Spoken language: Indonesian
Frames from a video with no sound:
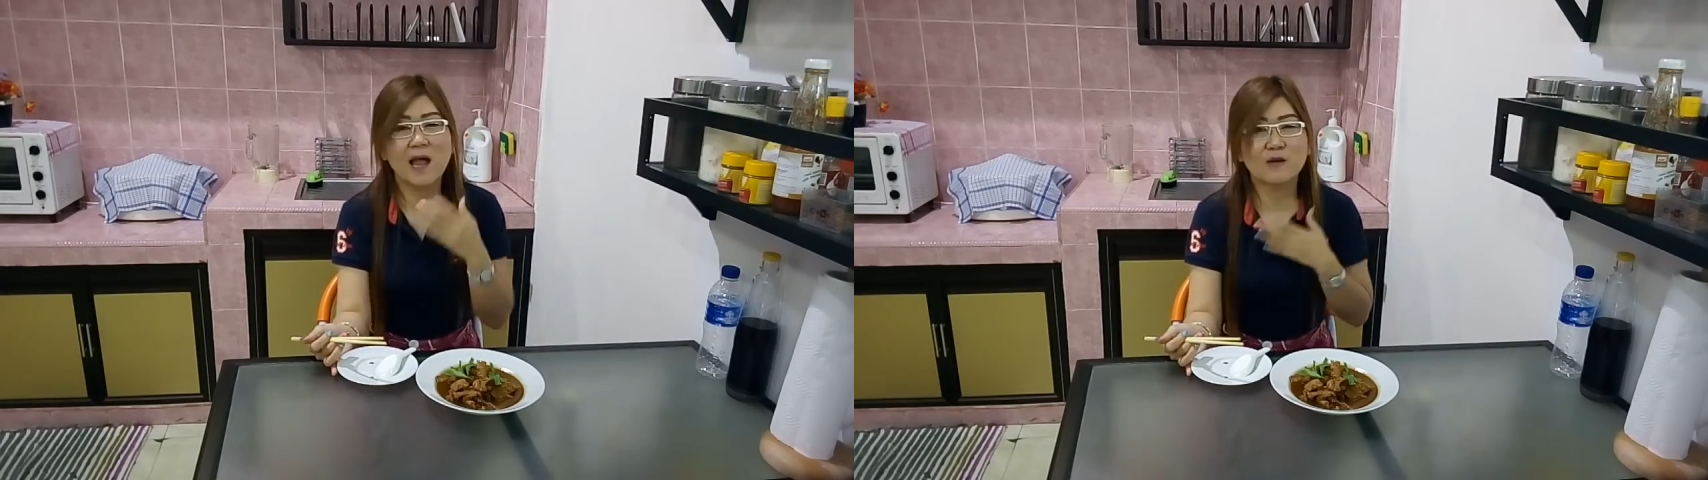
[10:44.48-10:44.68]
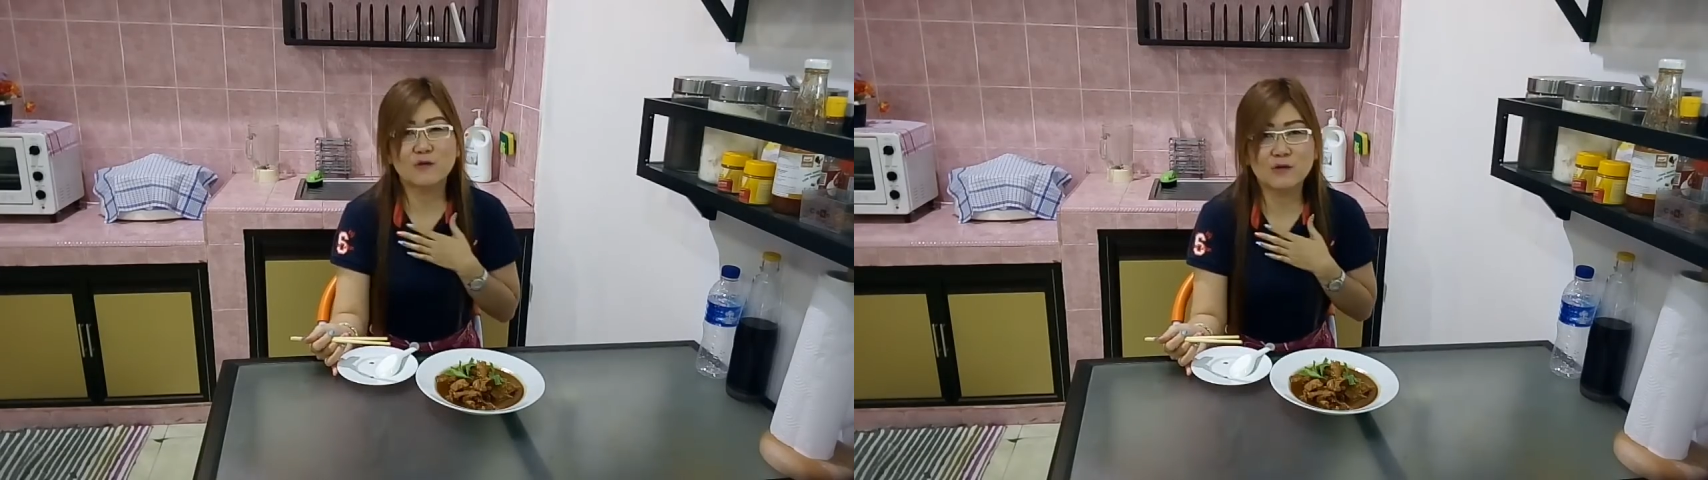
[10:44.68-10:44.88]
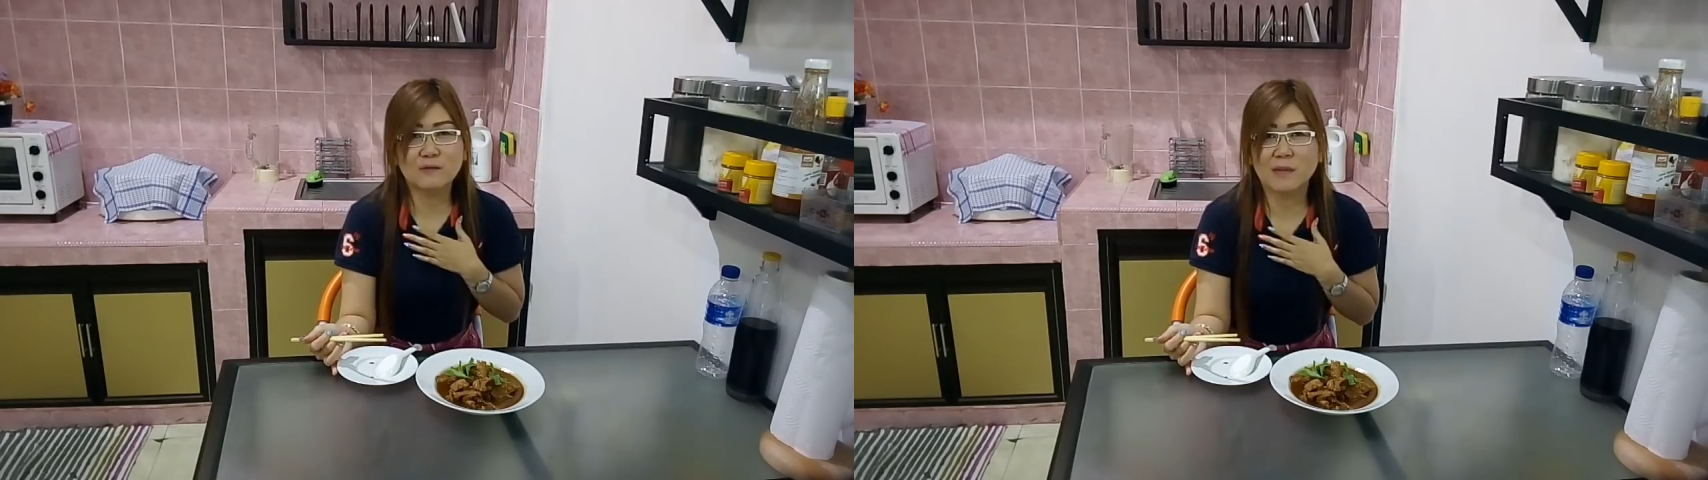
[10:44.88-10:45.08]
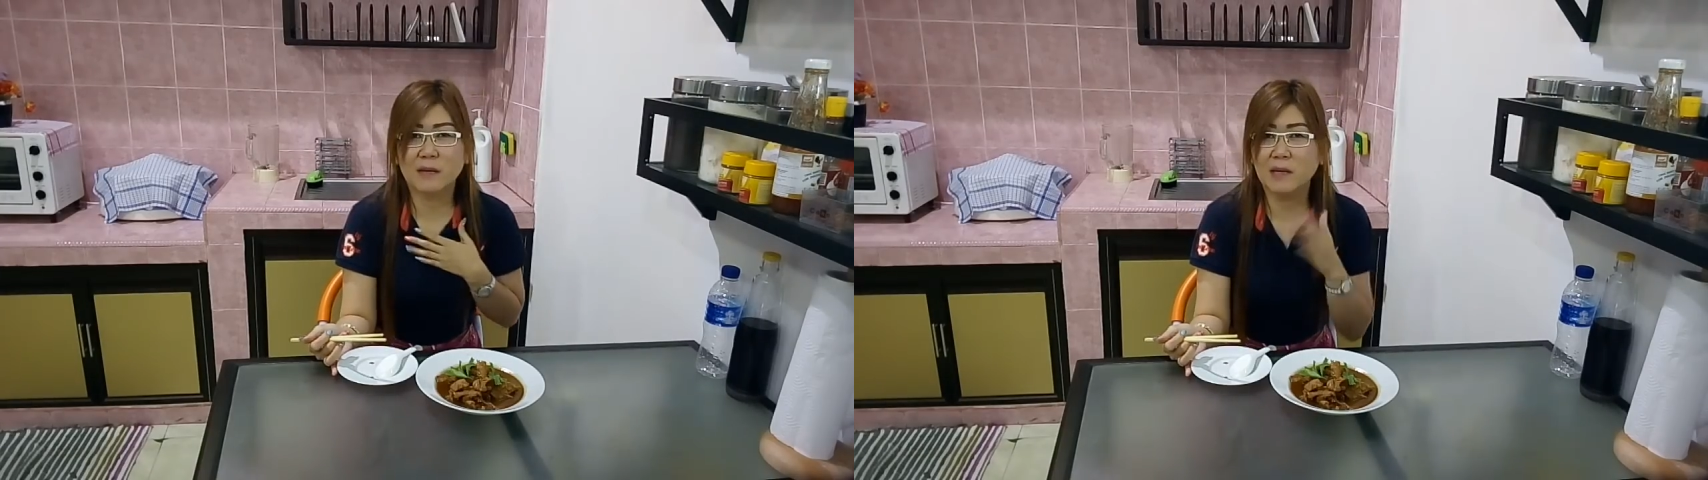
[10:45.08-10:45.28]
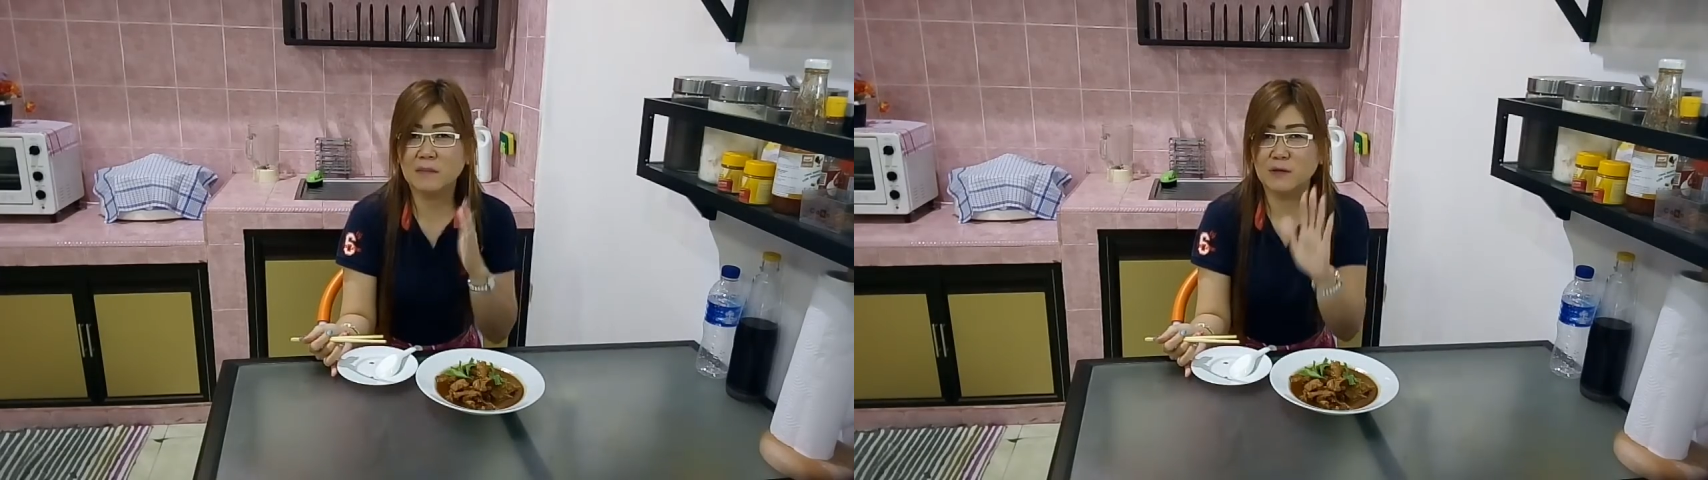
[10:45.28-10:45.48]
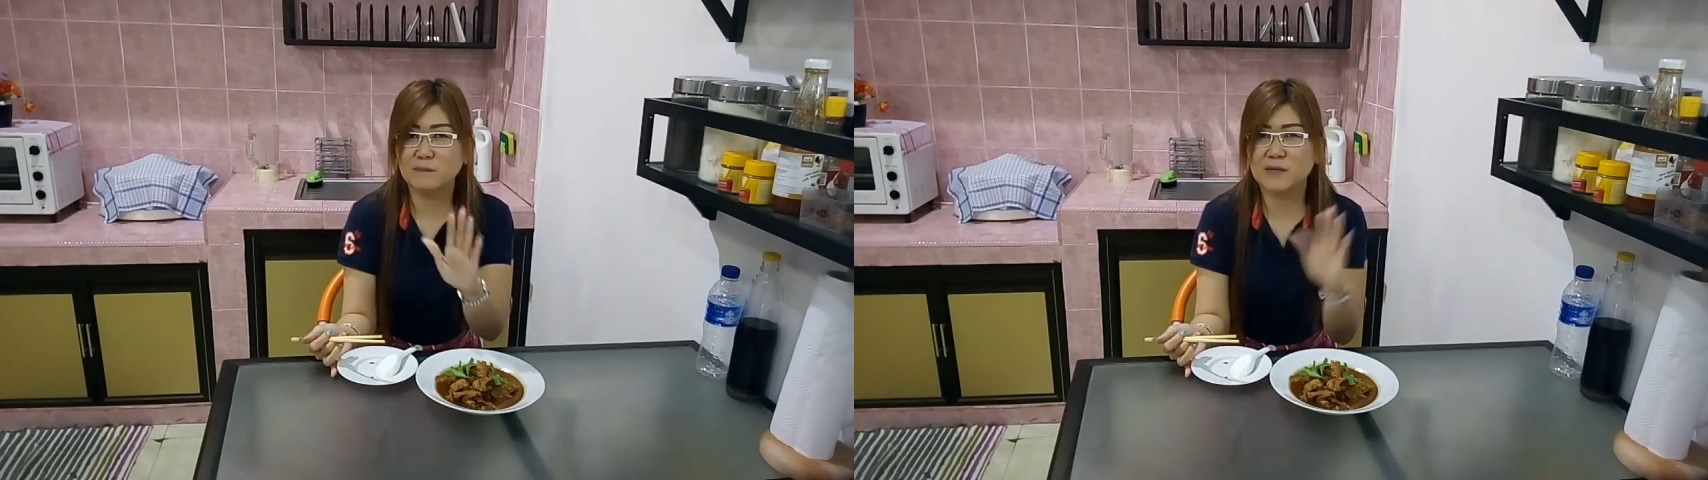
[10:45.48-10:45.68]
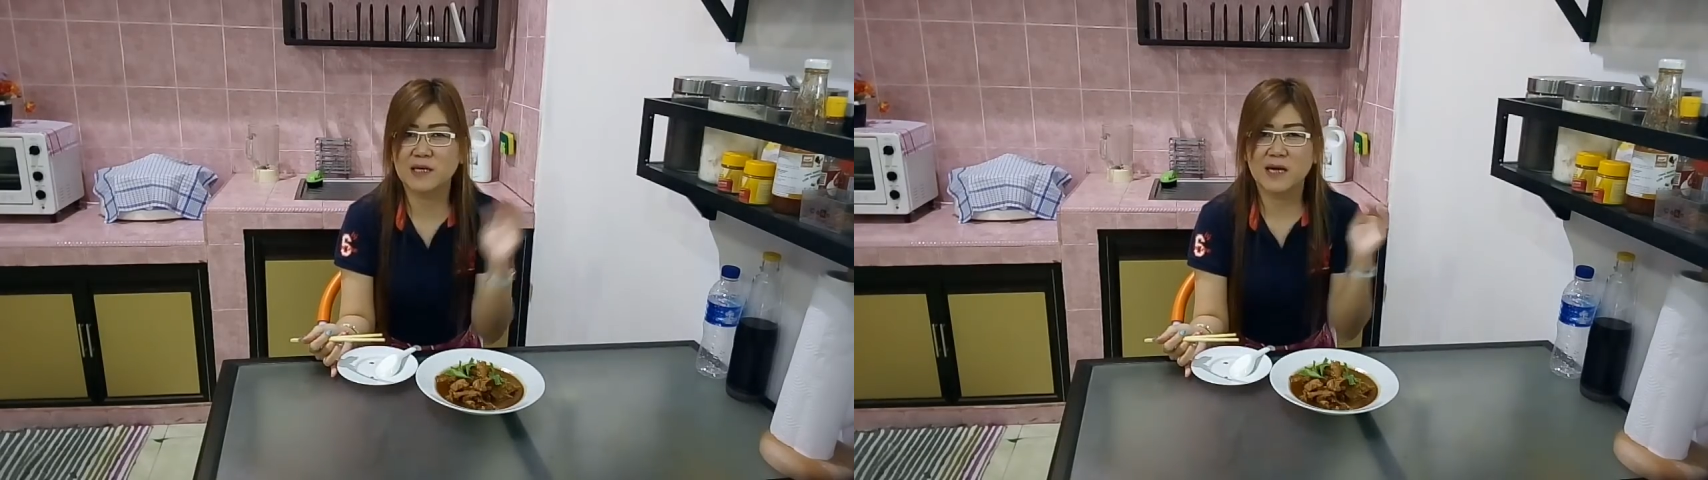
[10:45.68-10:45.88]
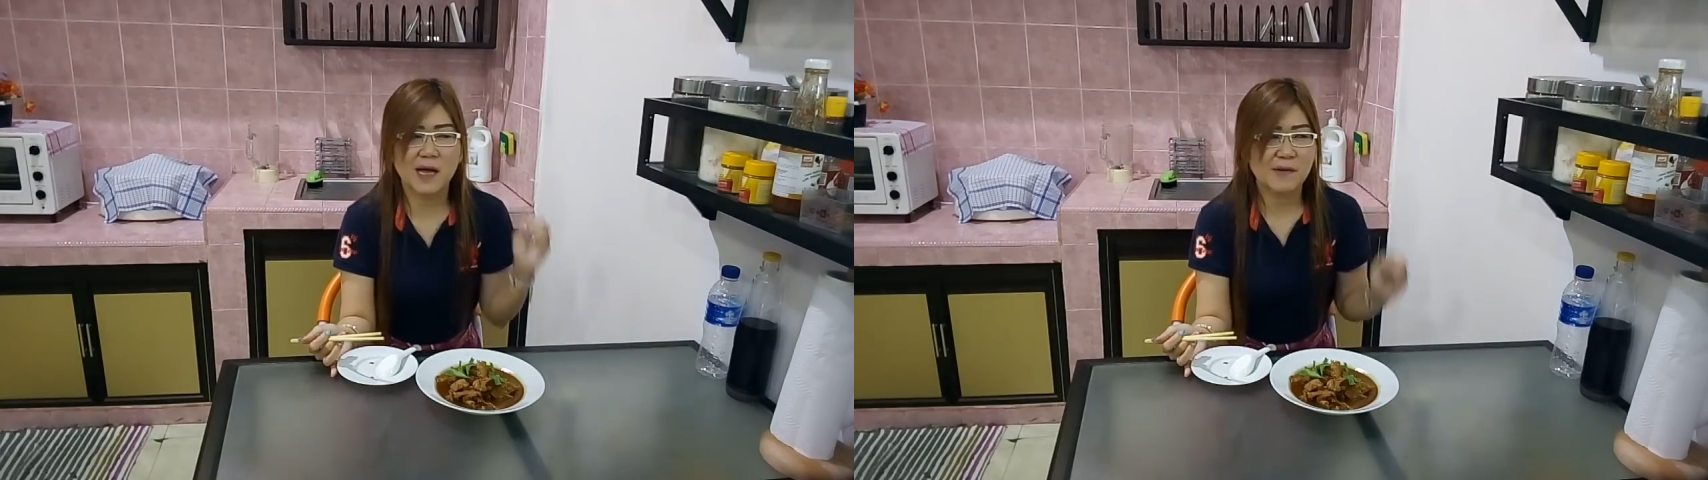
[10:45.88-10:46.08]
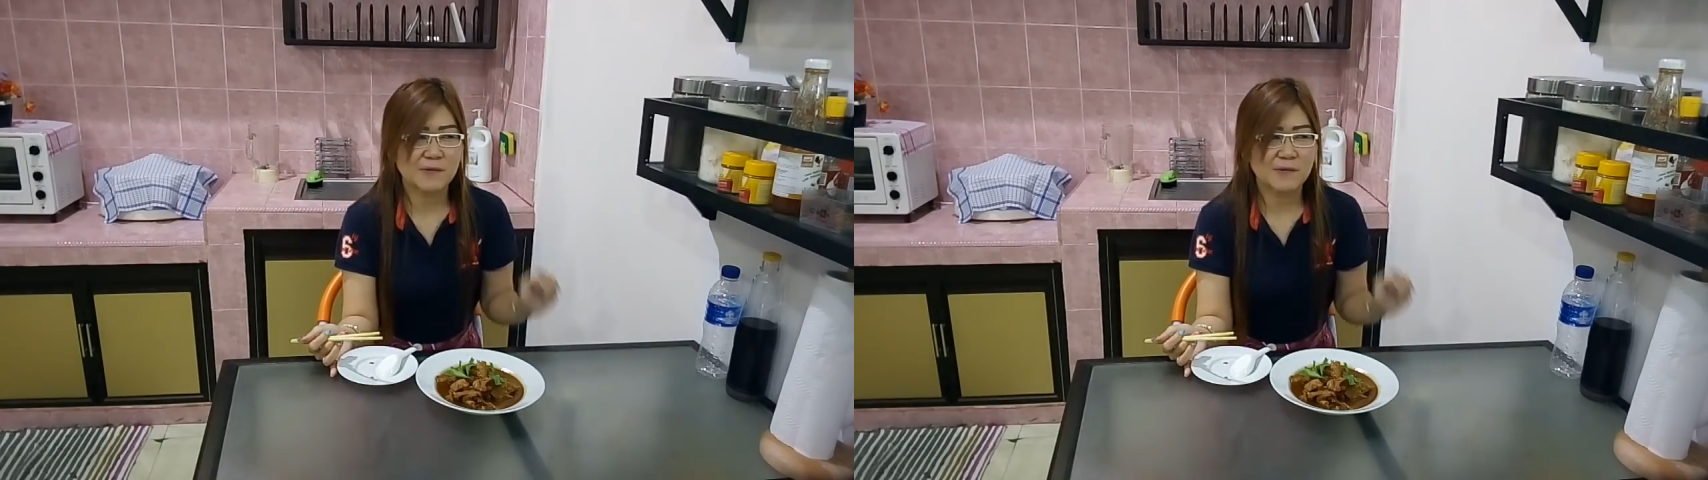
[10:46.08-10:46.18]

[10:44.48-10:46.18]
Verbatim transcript: aku memang belum pernah